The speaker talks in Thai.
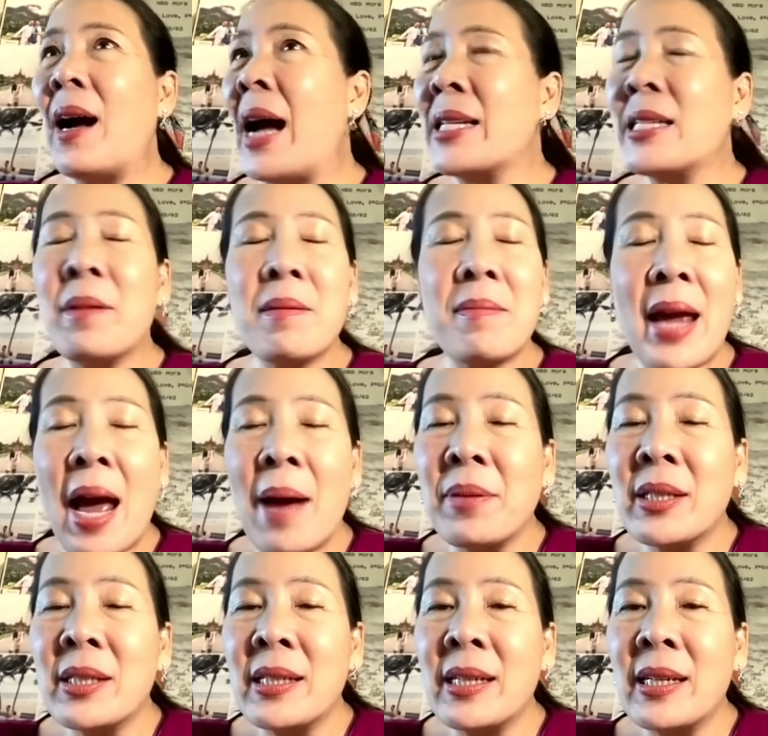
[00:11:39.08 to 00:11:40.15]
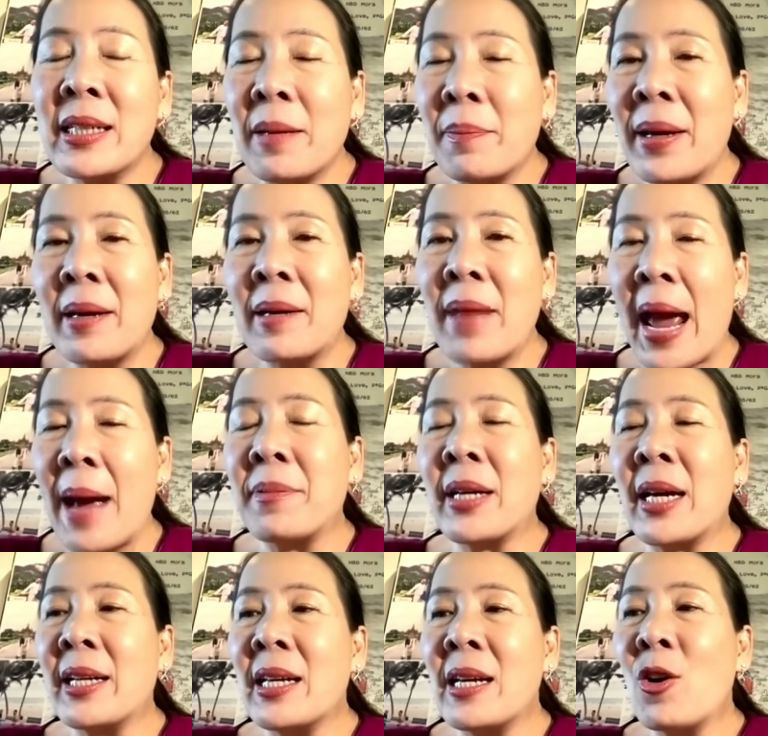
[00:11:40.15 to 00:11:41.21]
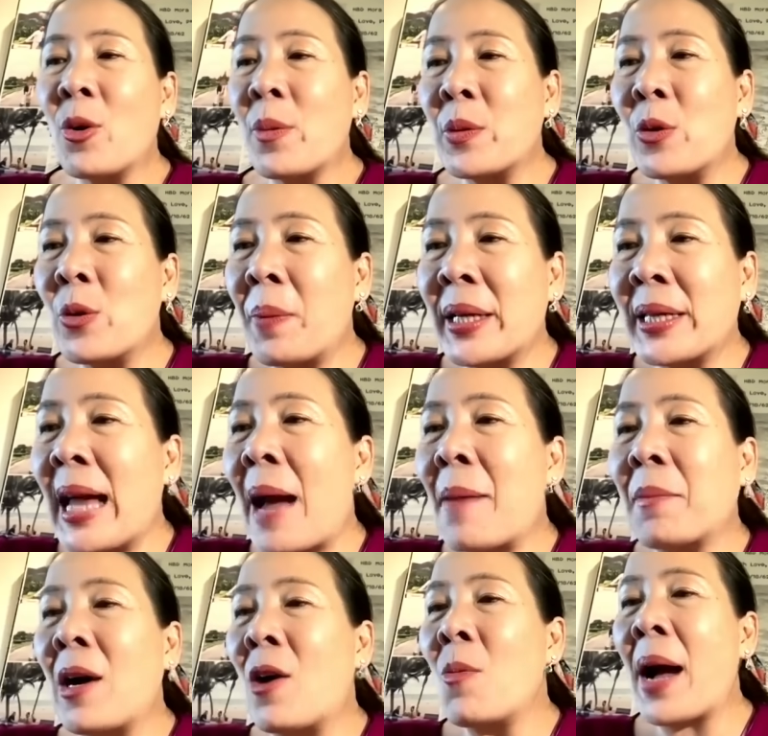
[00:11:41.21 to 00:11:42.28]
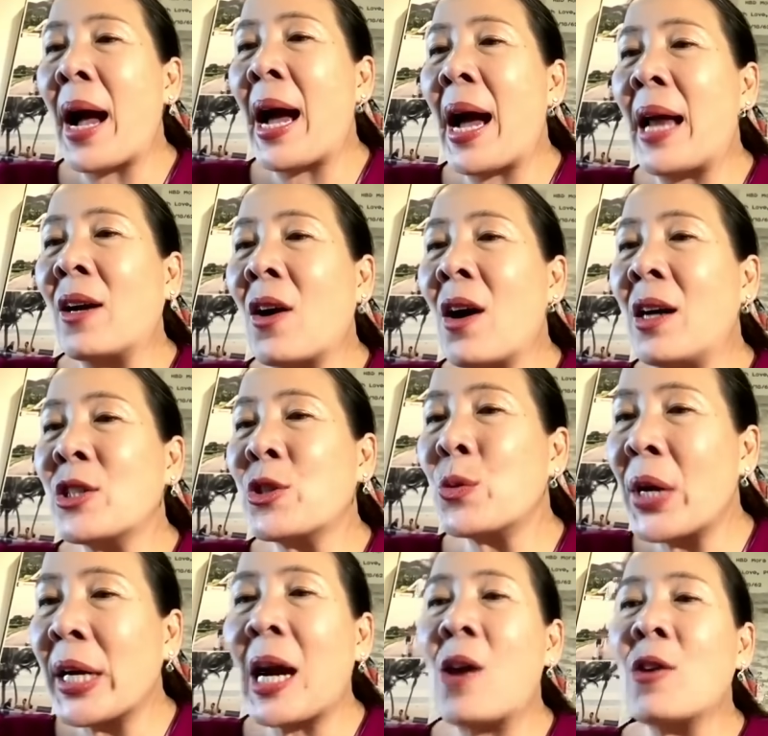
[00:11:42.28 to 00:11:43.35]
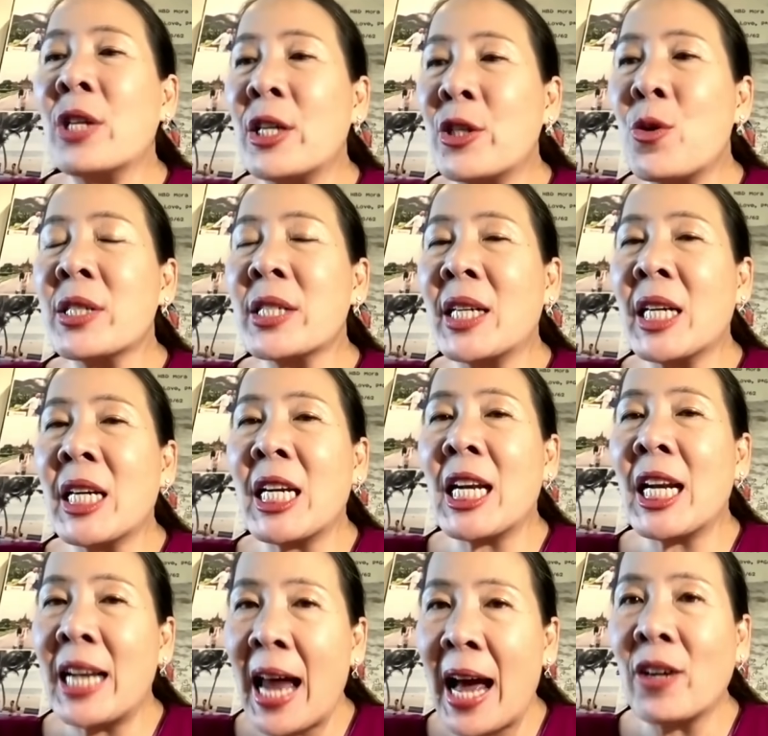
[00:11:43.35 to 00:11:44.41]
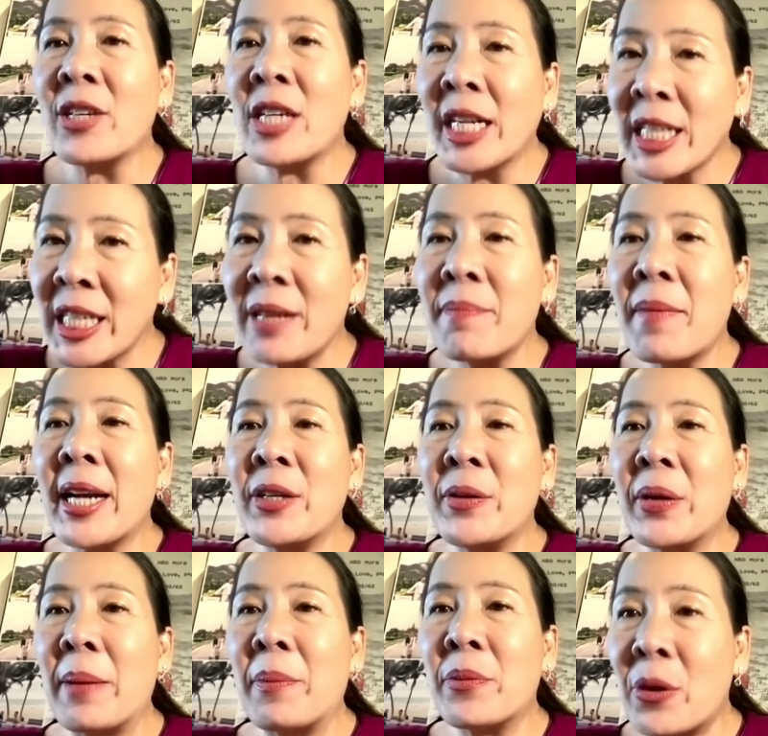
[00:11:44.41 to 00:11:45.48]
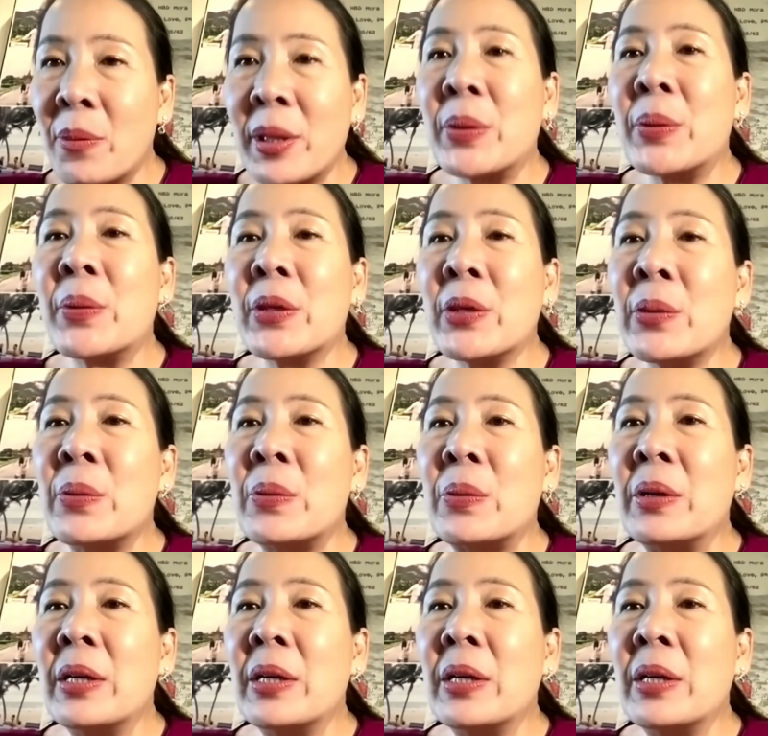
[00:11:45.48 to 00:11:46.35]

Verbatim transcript: อาจจะไม่มีแอปอื่นเลย แต่เป็นแอปเนี้ยที่โรบินทูตไปตามเข้ามา แล้วก็ช่วยเขาในช่วงเศรษฐกิจและร้านก็ยังยึดมั่นอยู่กับโรบินทูตอยู่